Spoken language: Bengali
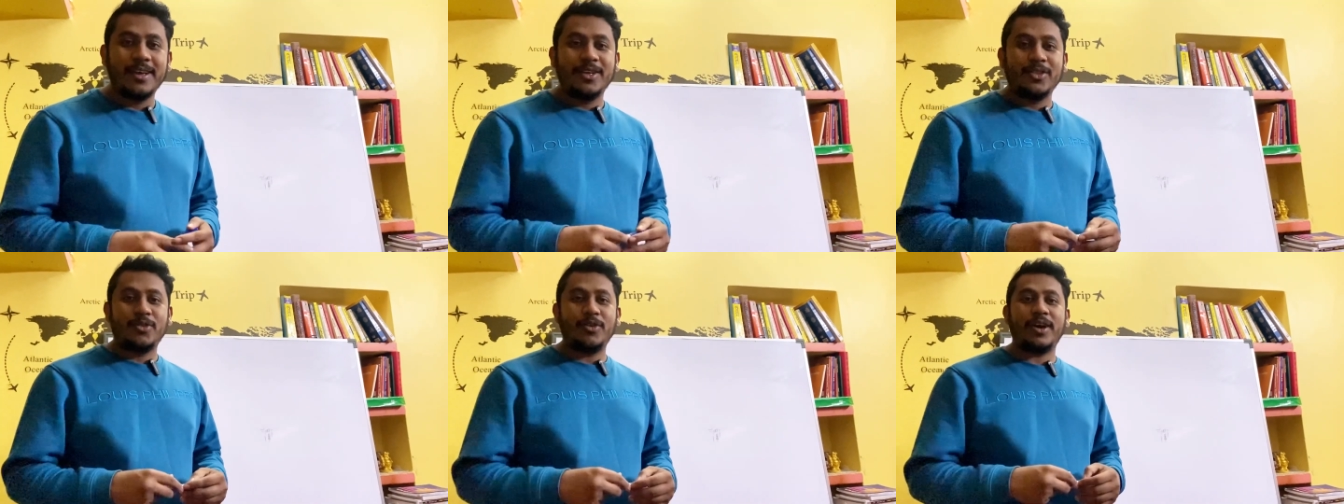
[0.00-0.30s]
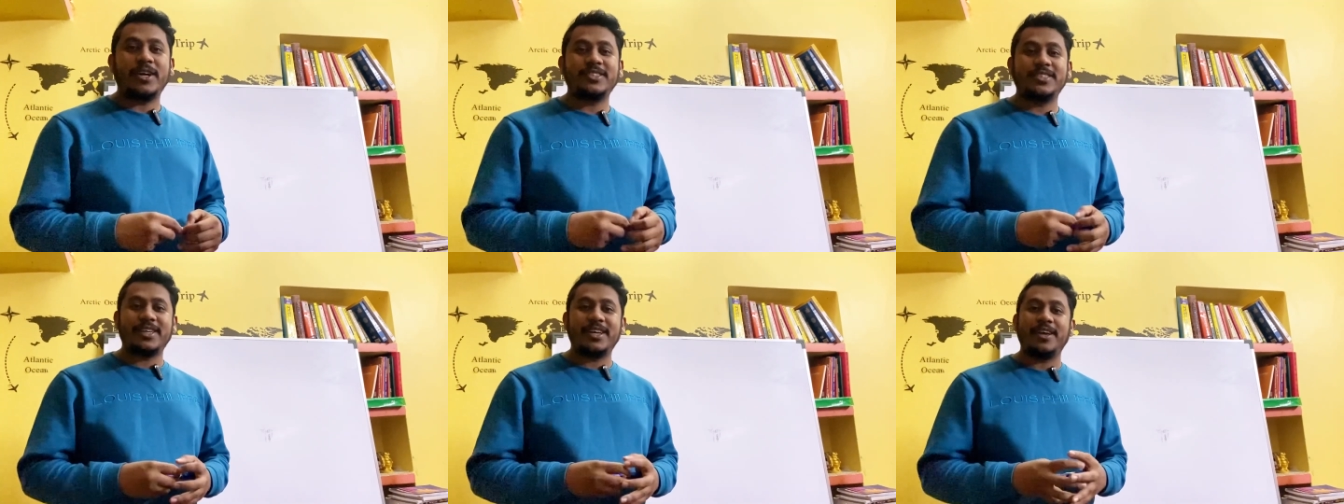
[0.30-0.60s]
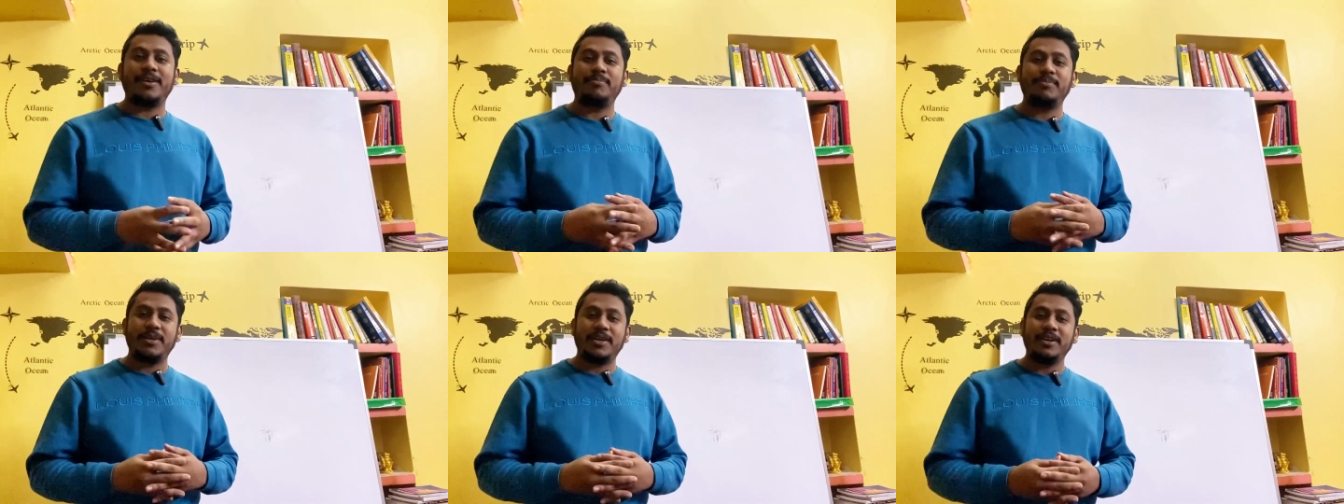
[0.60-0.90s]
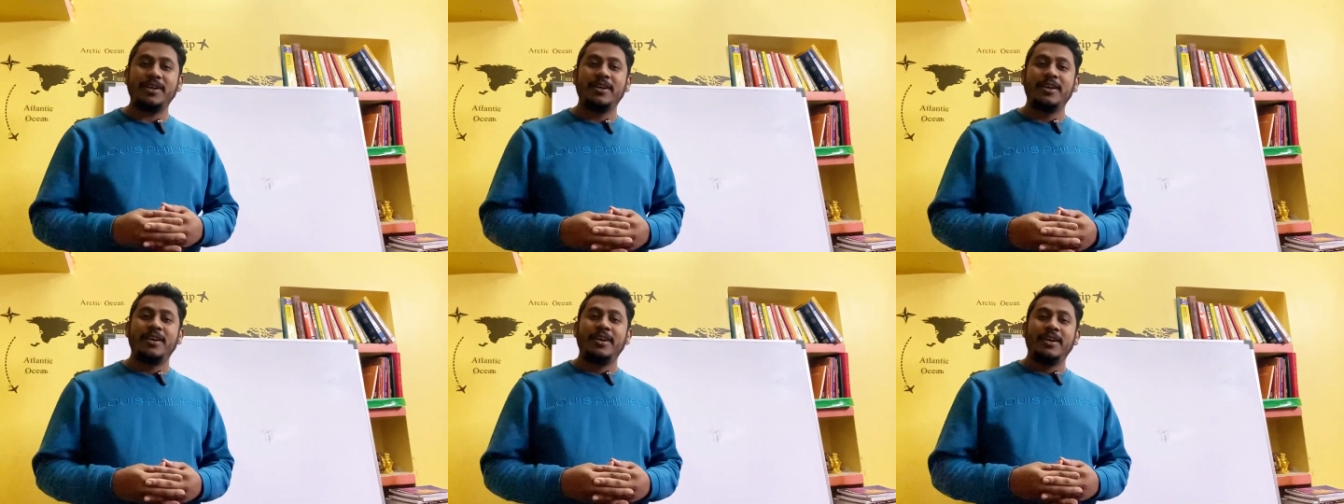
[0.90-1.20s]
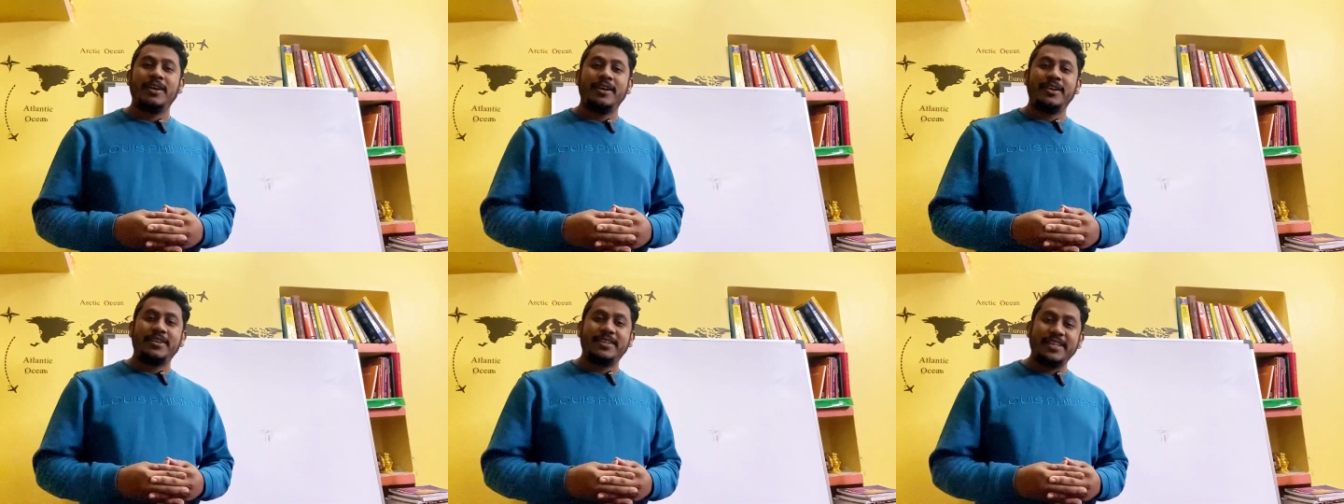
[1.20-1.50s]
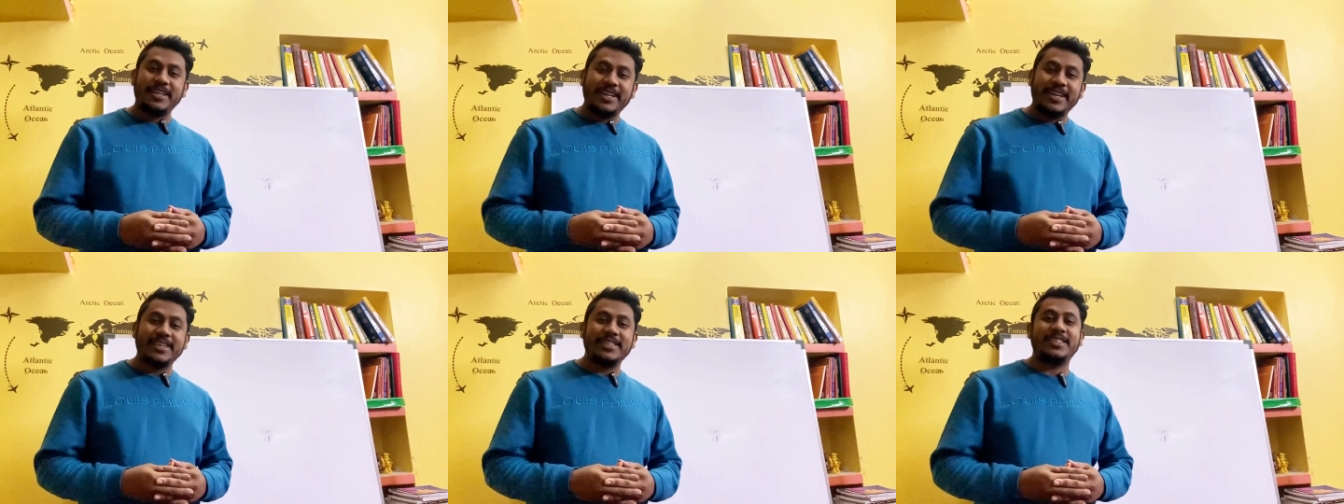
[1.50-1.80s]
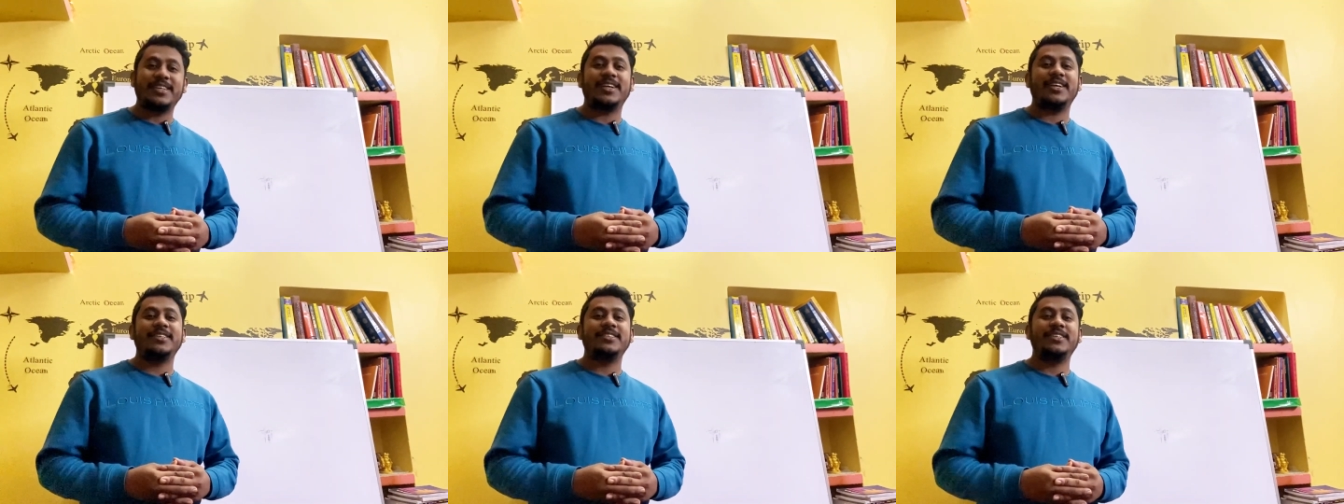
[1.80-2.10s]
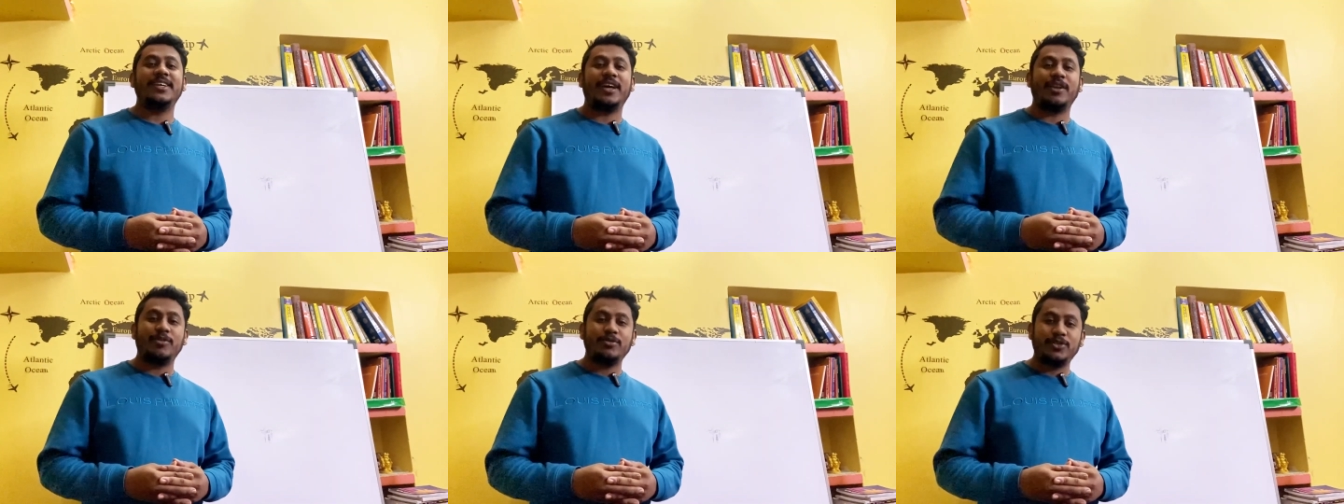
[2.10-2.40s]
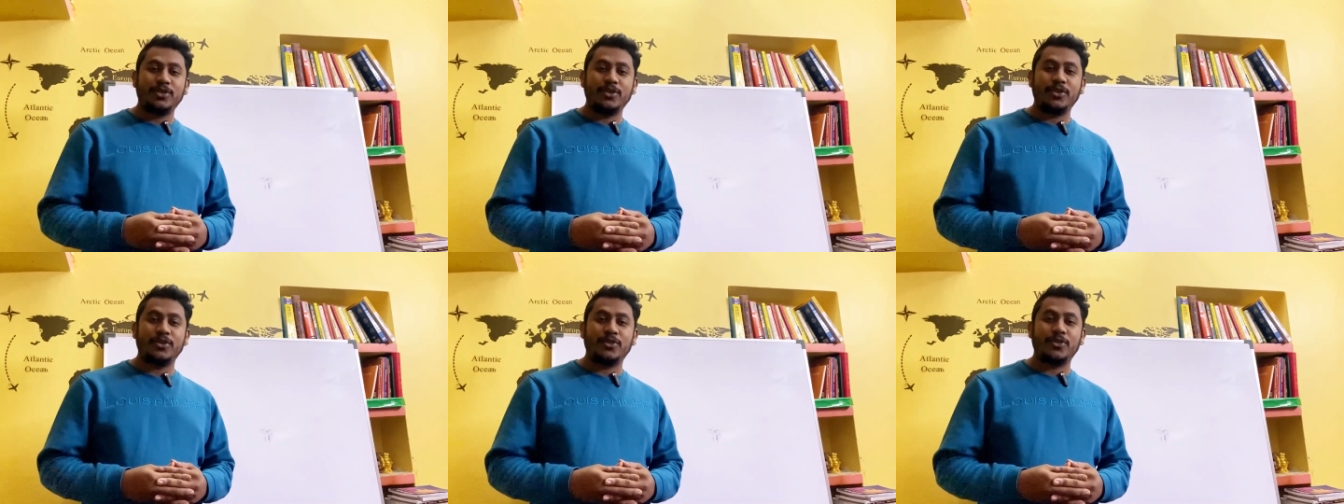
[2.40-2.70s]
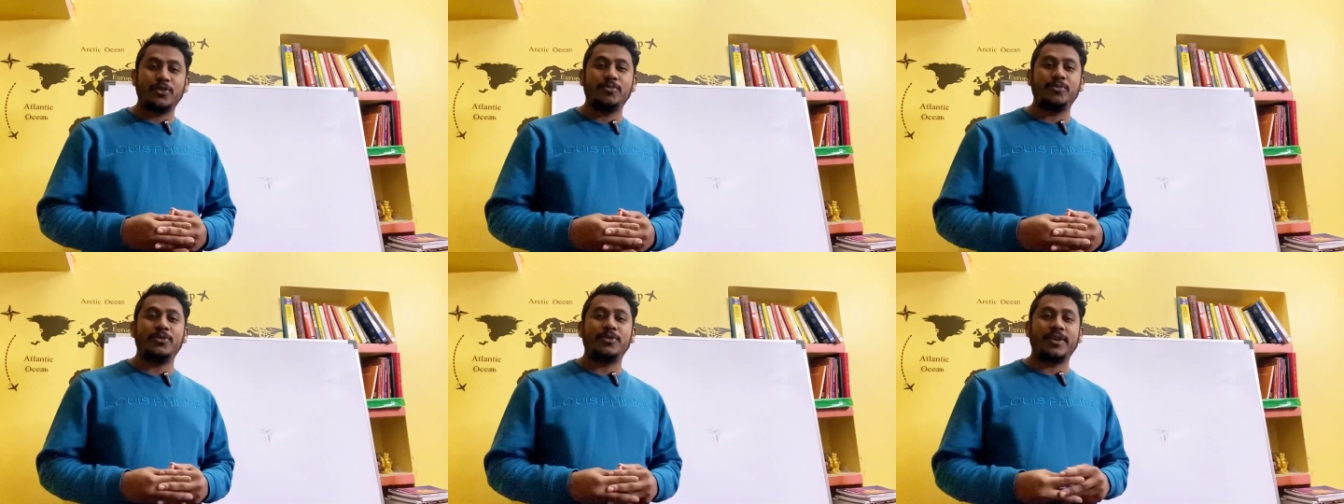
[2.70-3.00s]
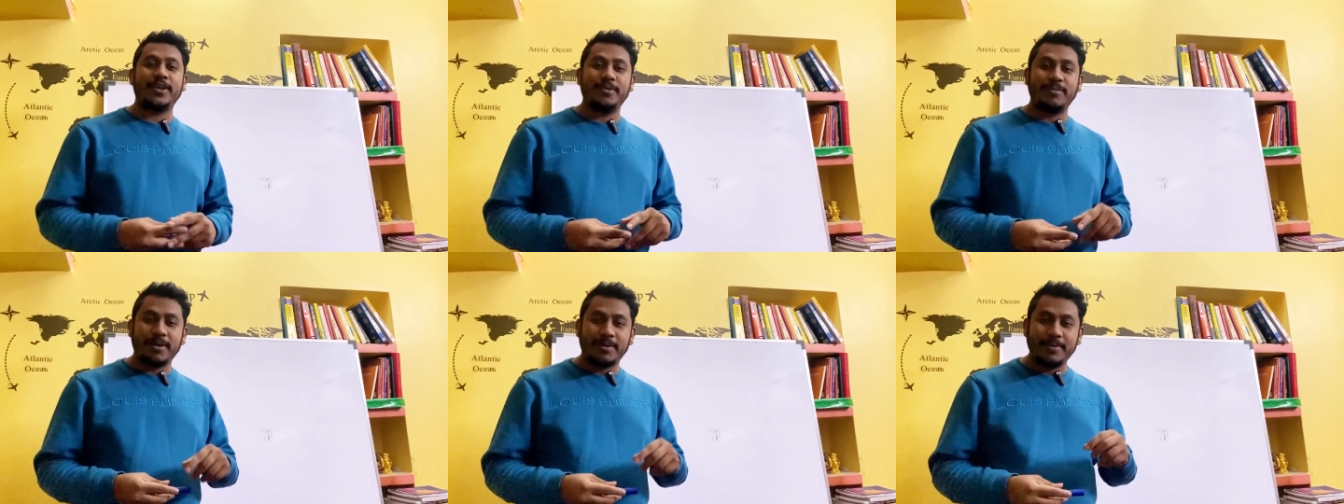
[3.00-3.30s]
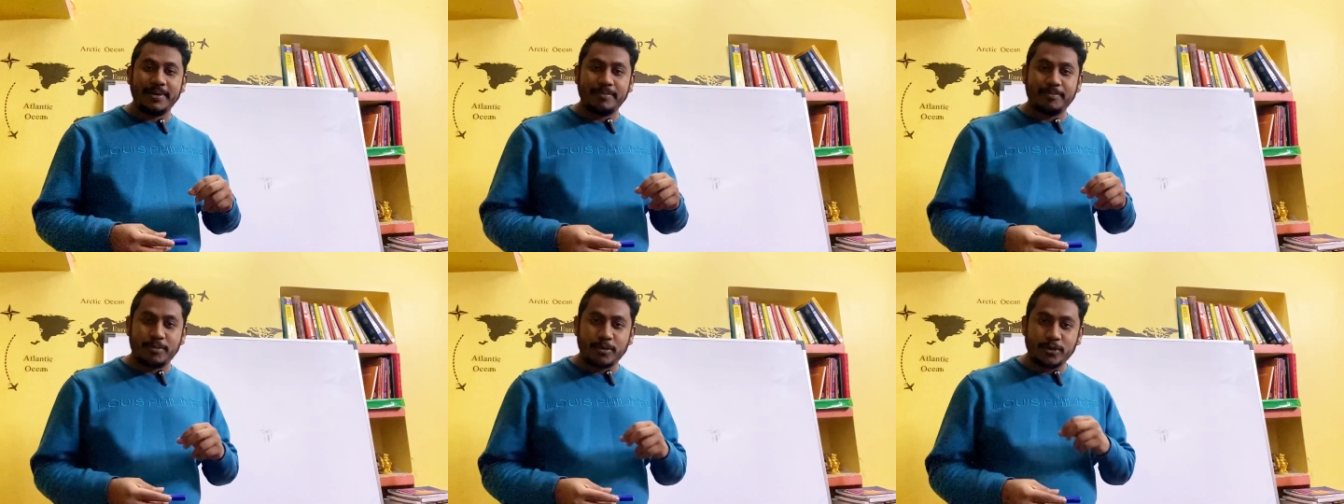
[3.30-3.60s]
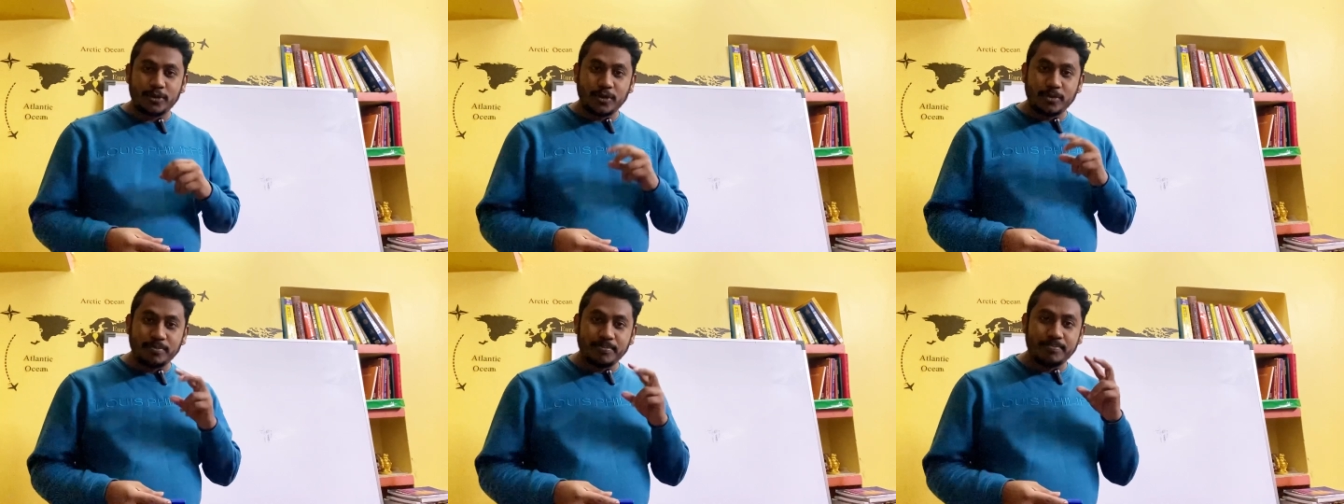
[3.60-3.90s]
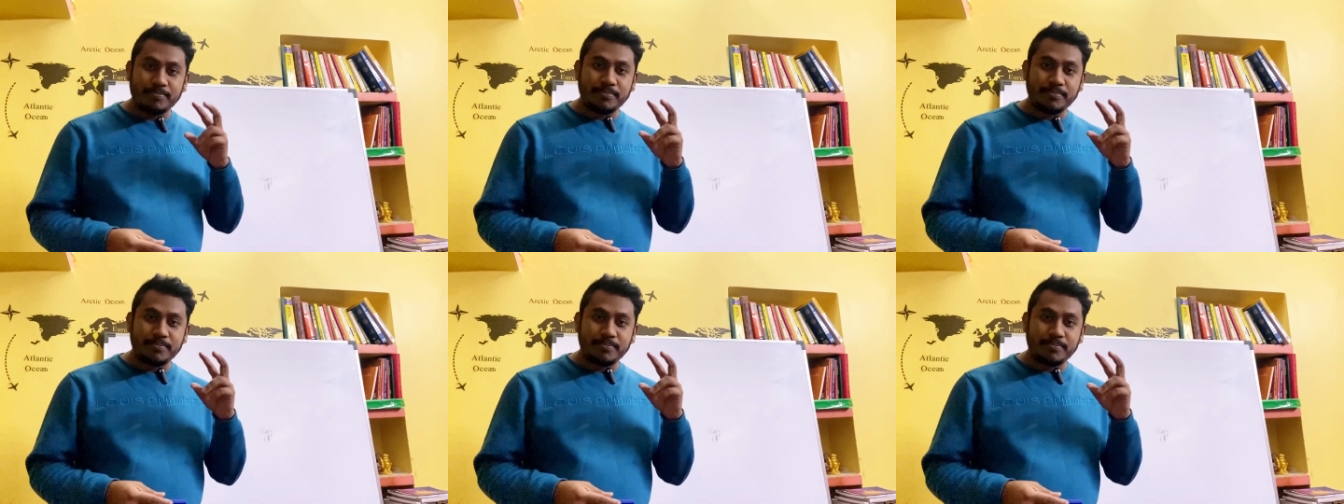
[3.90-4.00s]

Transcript: তো আজকে আমরা ট্রিকের সাহায্যে আলোচনা করব কিভাবে প্রথম